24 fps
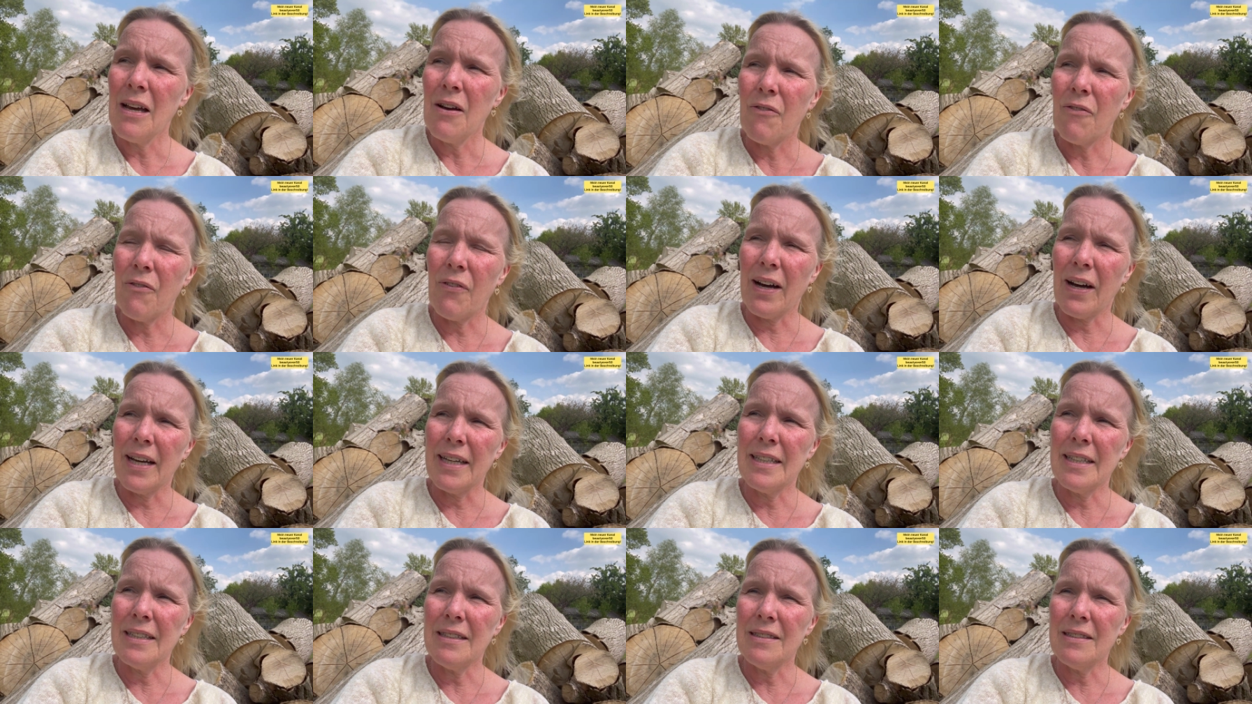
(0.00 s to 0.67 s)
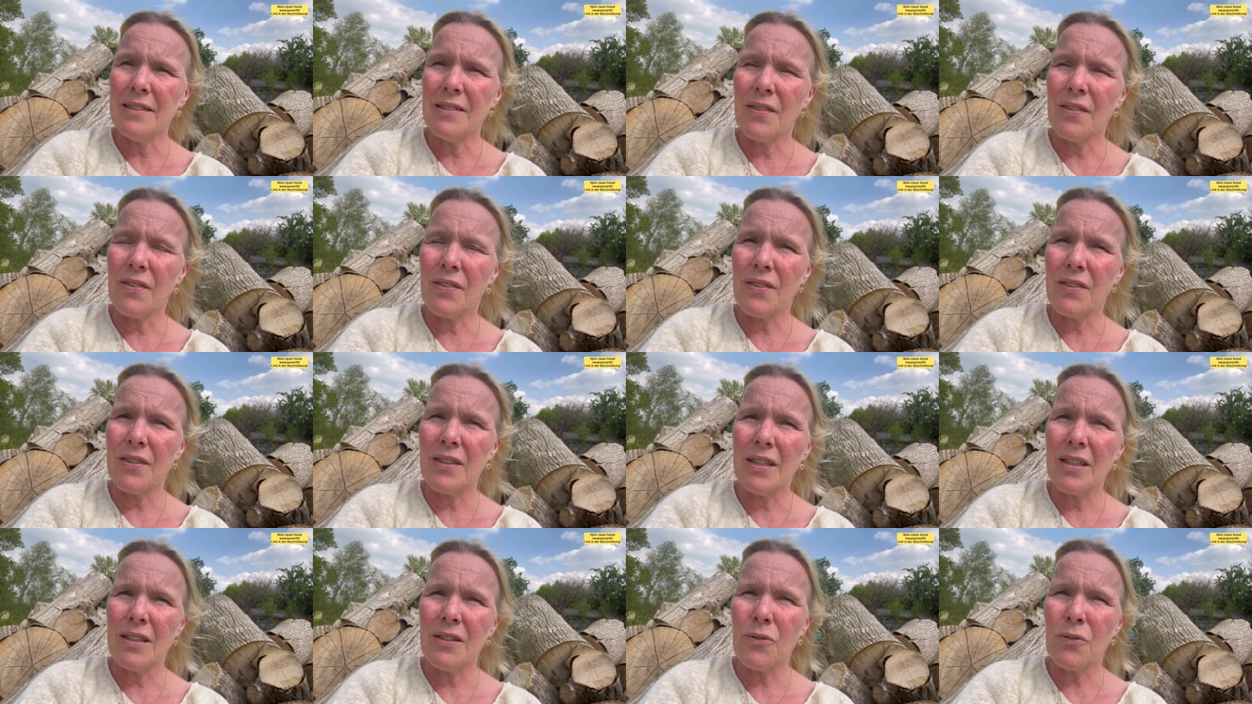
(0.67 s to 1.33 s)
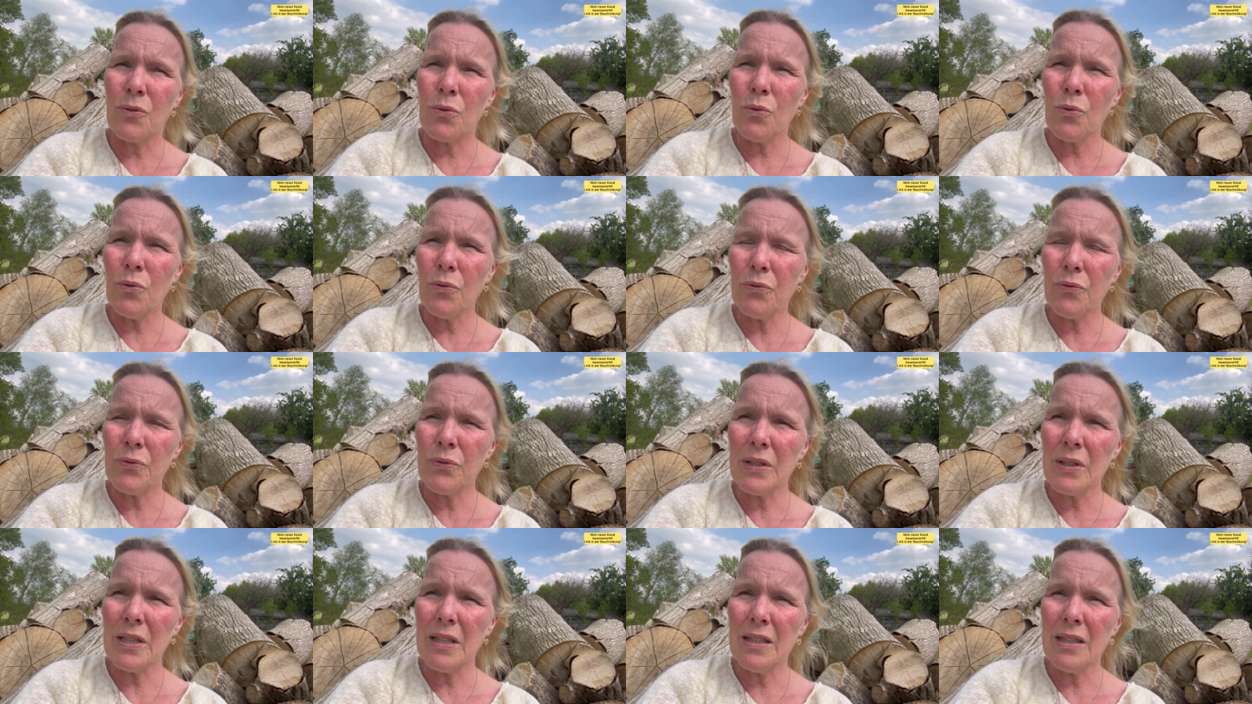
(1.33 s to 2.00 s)
weil sie so
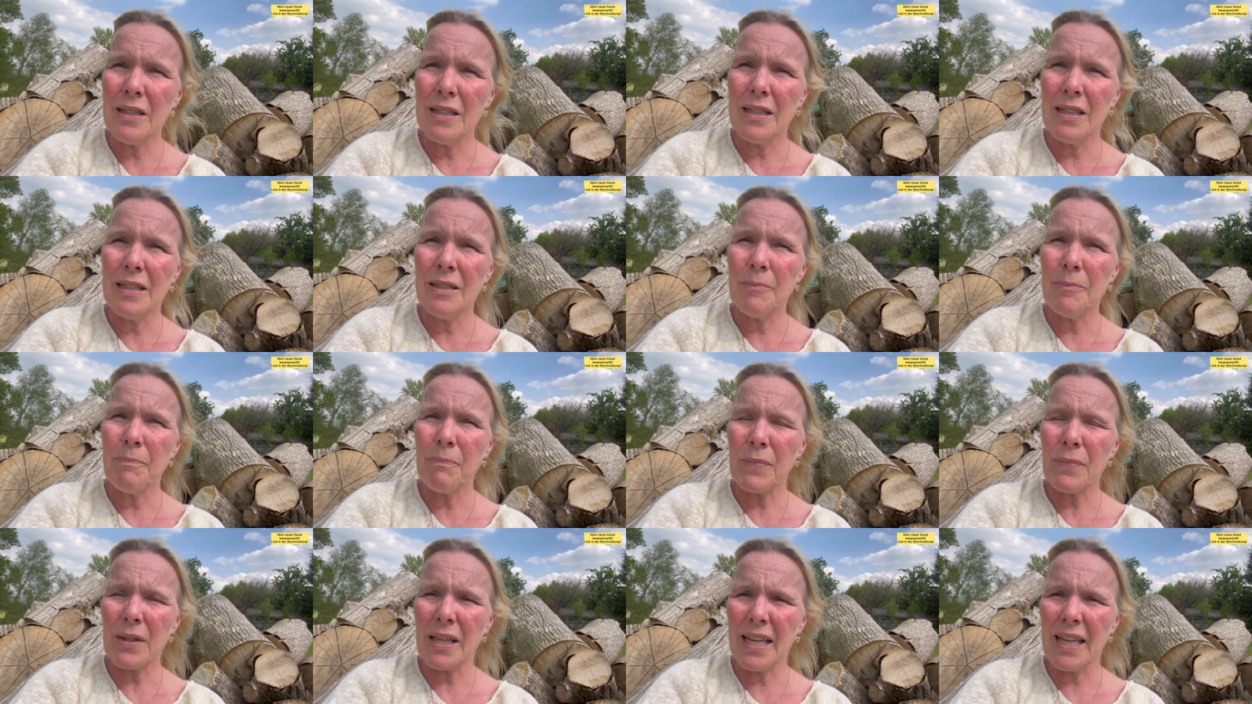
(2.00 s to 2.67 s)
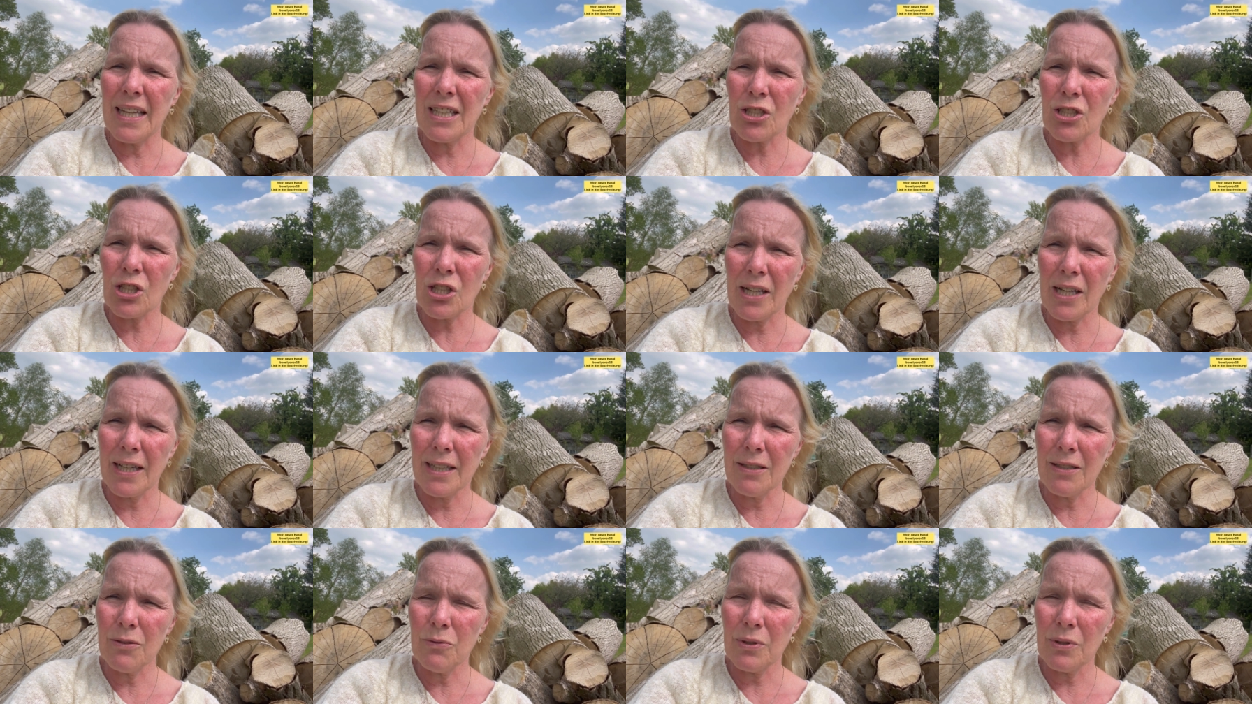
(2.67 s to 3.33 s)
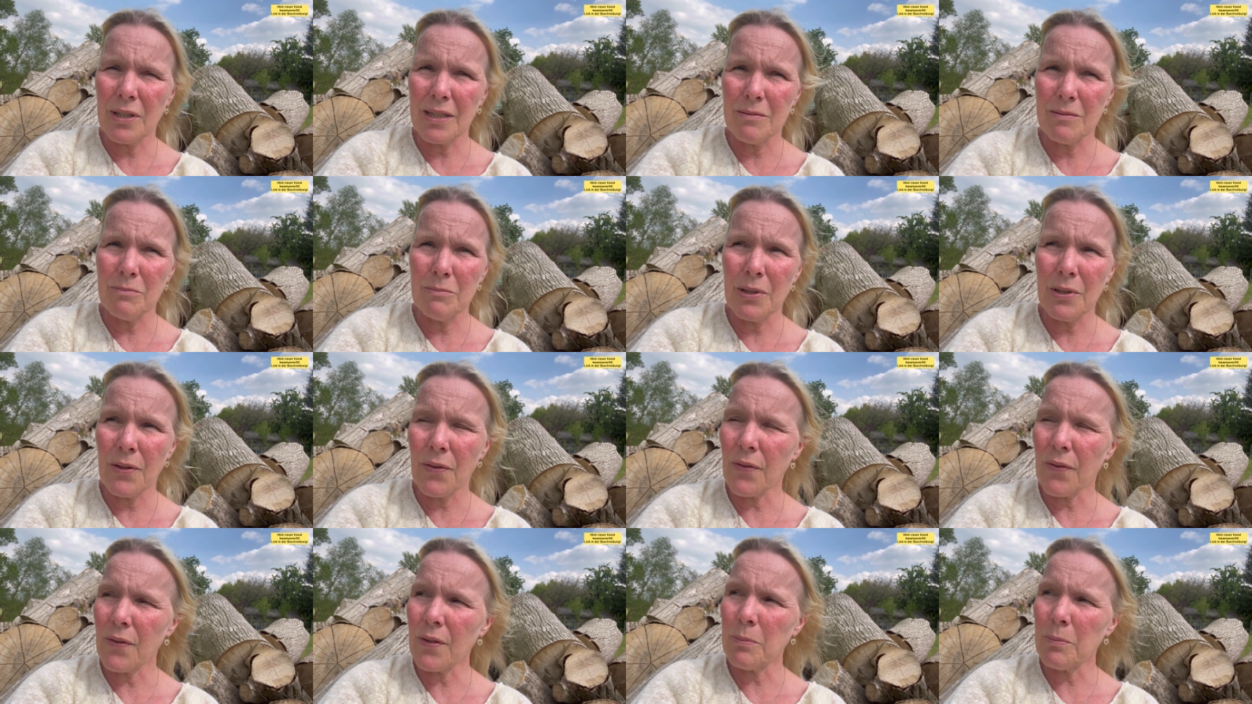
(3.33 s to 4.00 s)
viele Erscheinungen
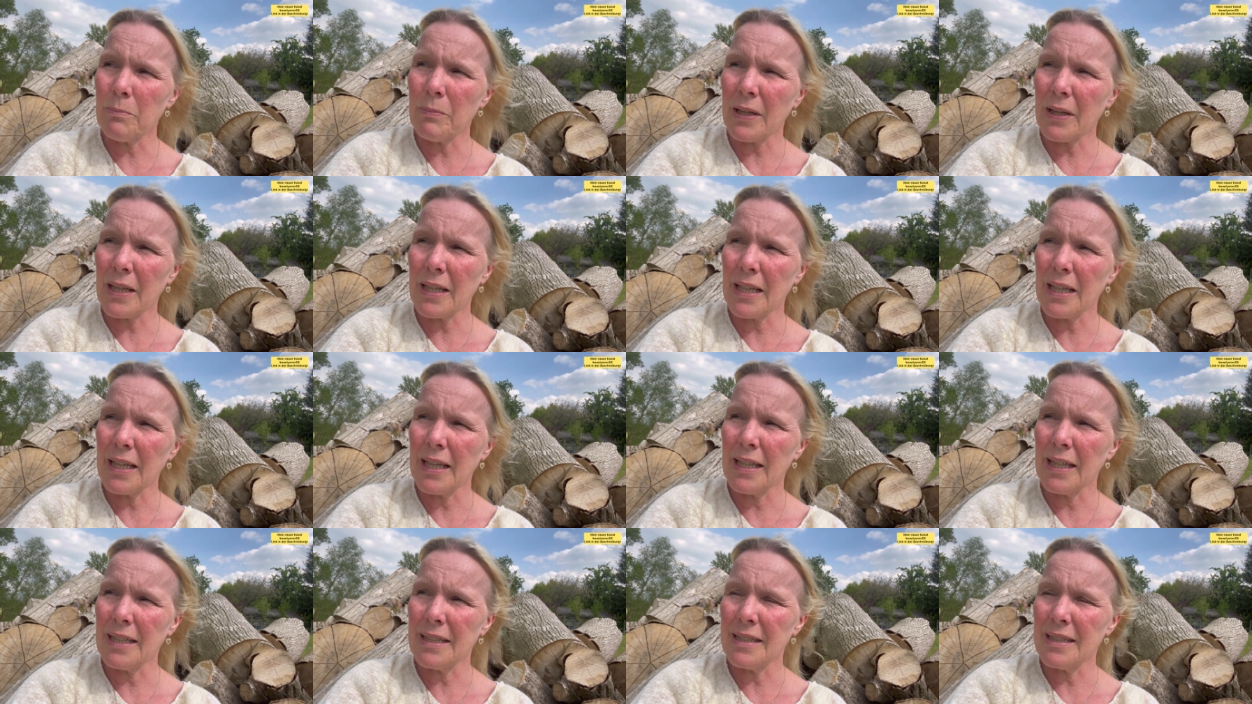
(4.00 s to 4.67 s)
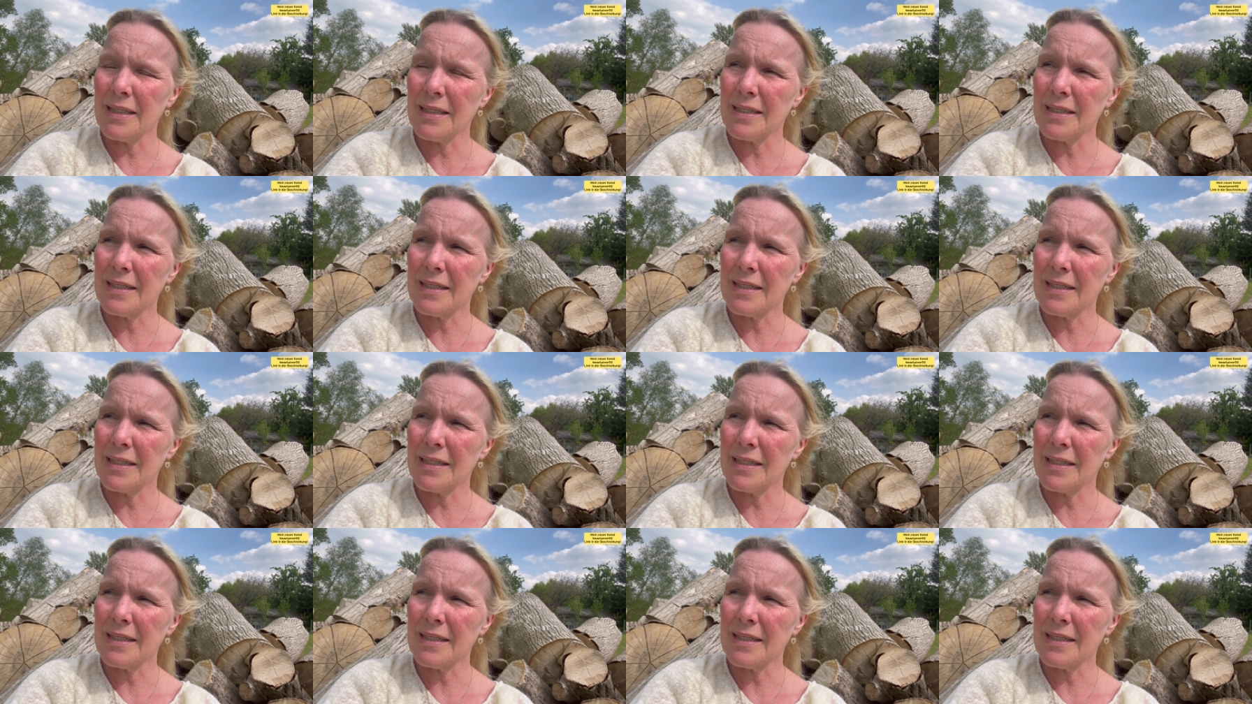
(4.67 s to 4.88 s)
mit sich bringen,